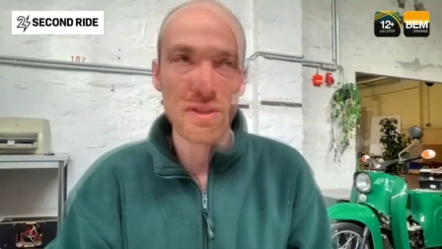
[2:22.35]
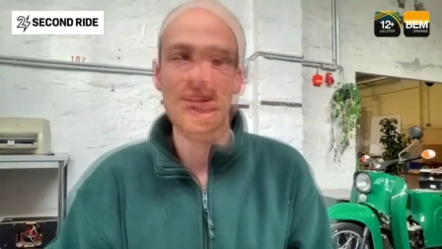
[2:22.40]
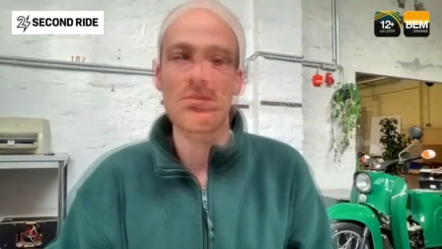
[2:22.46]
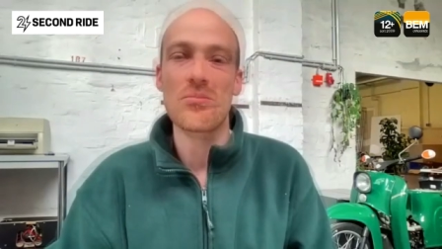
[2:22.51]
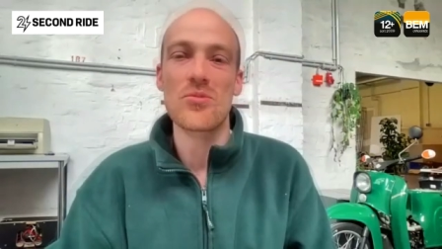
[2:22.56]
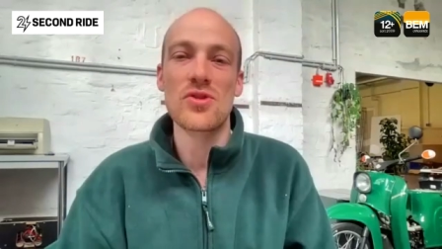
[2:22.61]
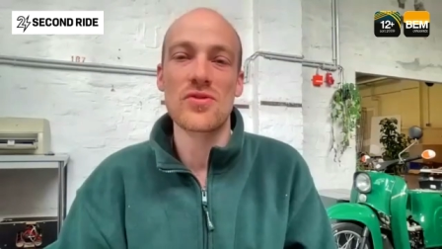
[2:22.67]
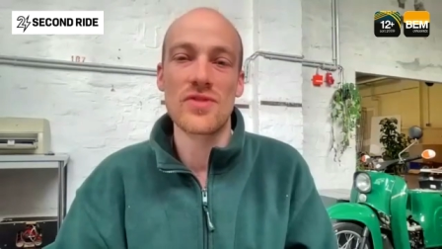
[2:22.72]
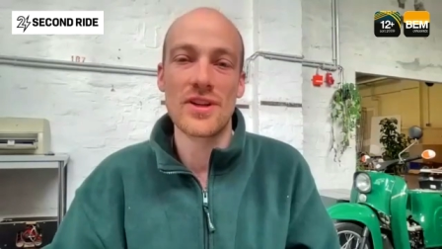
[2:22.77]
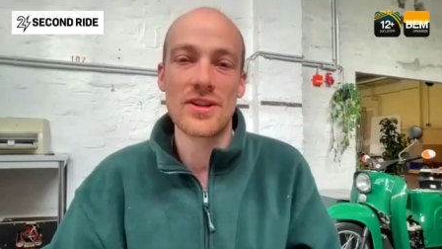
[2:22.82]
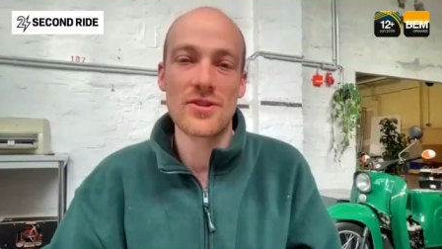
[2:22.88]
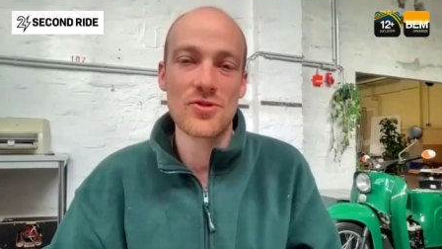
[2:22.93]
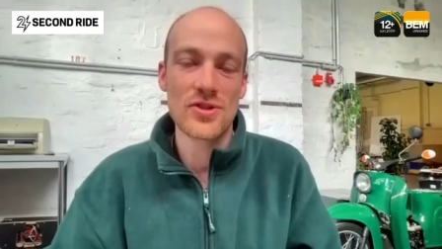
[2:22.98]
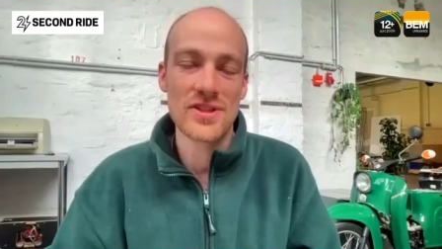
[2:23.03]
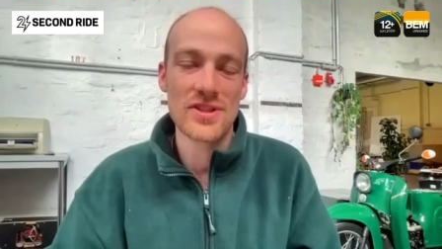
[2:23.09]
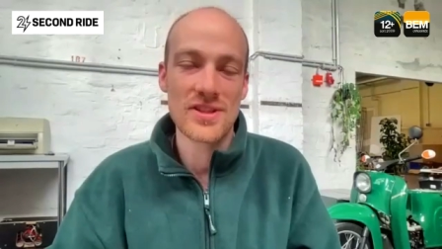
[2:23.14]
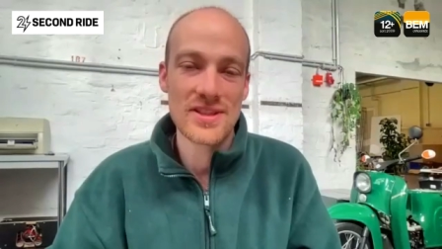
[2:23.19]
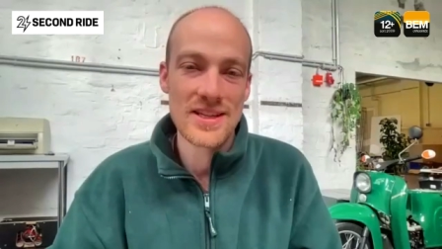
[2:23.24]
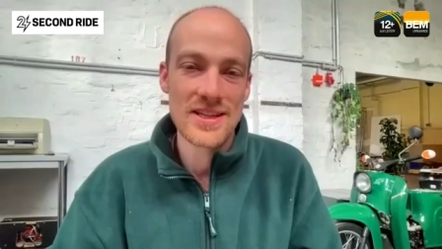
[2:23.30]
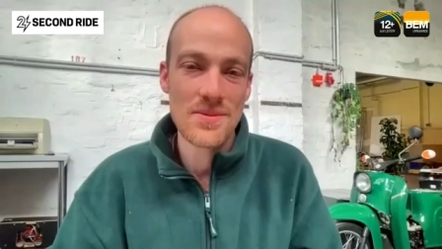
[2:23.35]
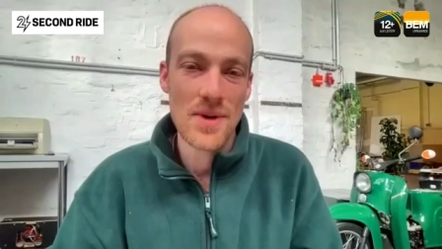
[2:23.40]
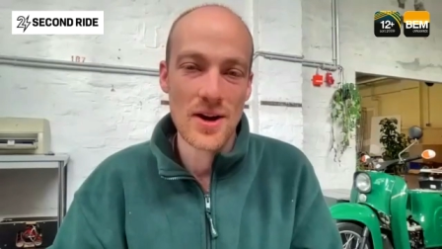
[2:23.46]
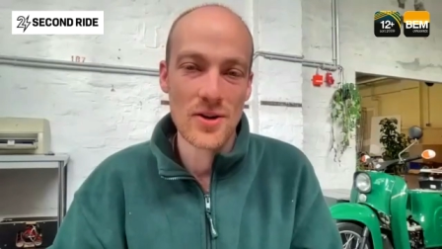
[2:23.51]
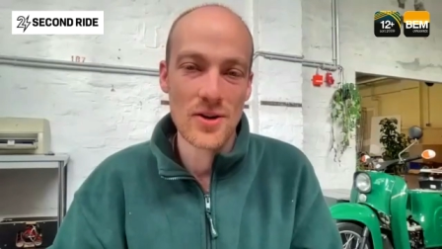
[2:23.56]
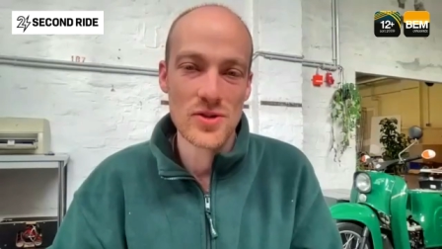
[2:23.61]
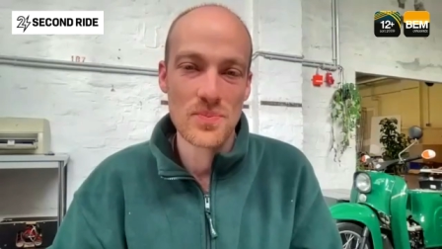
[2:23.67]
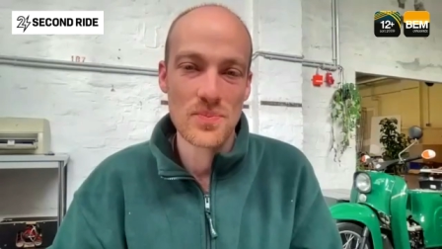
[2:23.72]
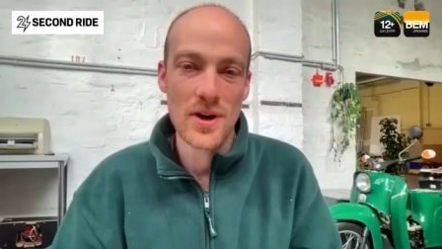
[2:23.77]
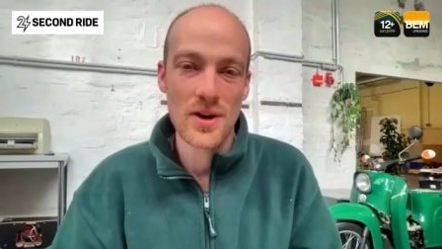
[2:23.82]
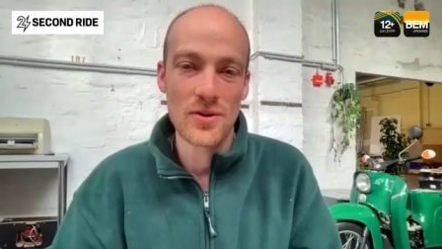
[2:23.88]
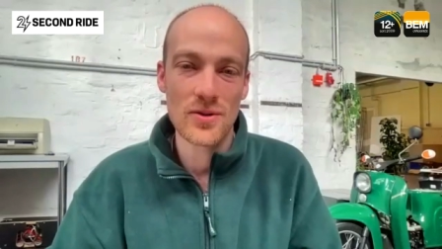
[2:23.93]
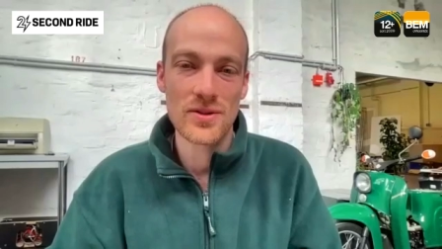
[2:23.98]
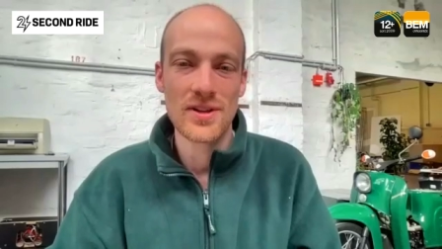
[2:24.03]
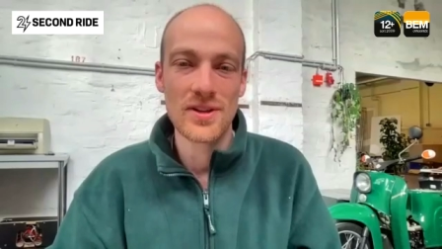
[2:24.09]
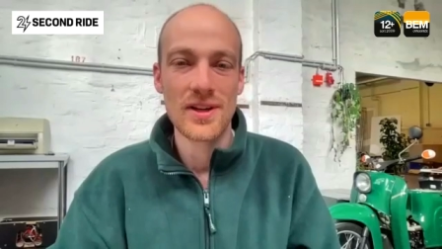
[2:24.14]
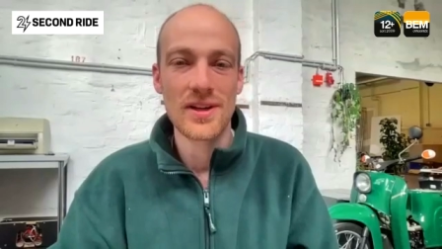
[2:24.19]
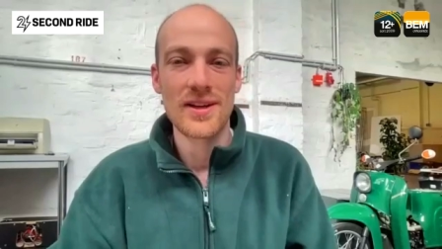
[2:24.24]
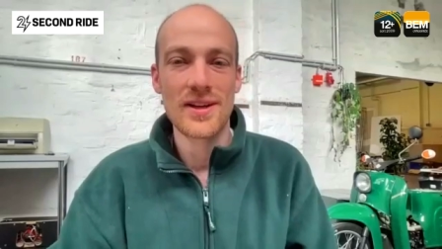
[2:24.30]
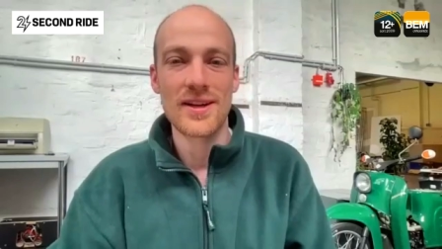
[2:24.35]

Dann müssen wir natürlich das Team ausbauen.